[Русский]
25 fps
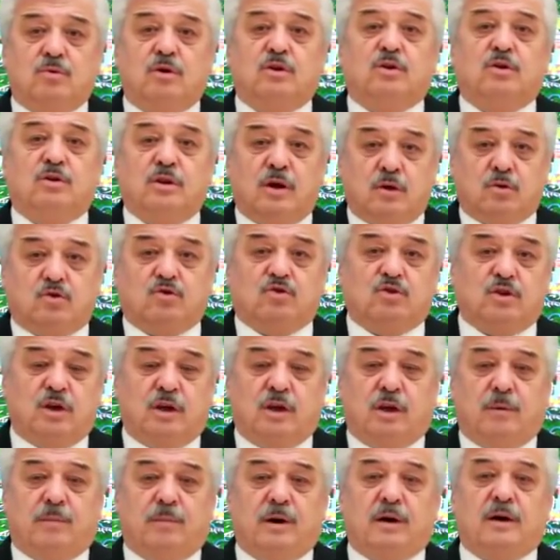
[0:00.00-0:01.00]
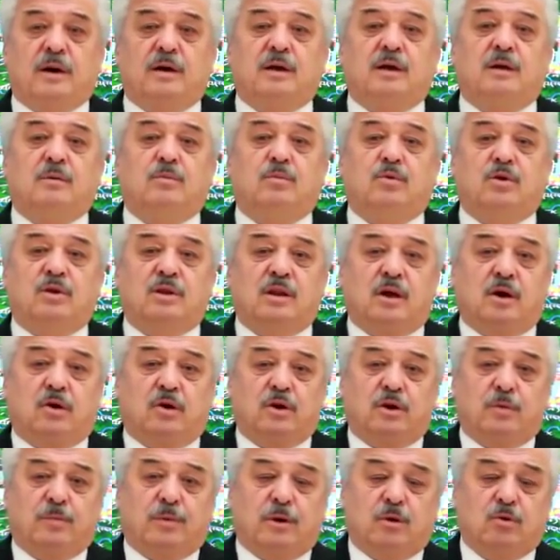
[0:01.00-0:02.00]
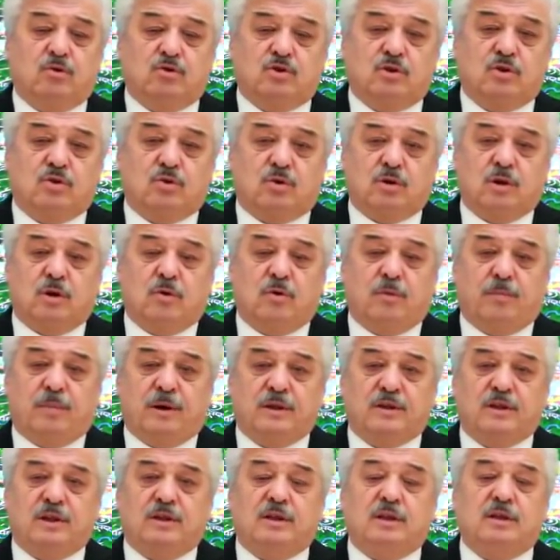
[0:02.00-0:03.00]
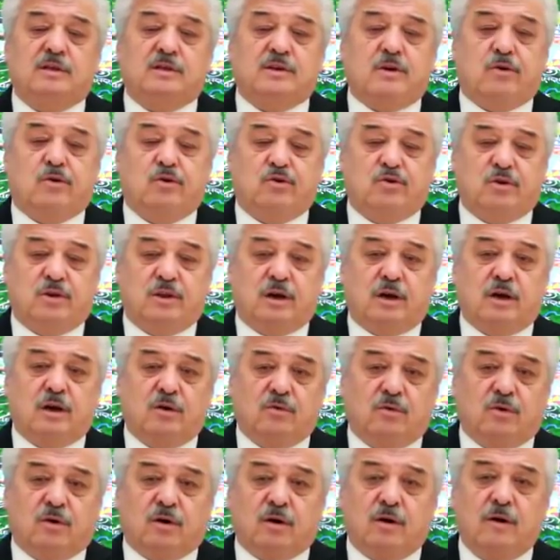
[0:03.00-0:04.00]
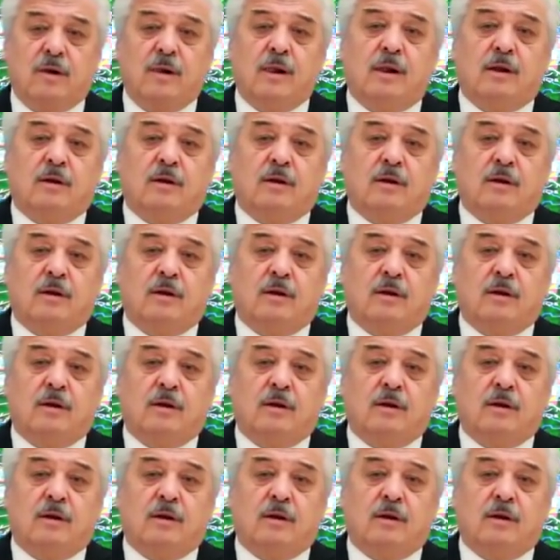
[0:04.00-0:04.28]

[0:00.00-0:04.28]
Но это нарушение. Пока не будет на руки получен трудовой патент и не заключен договор,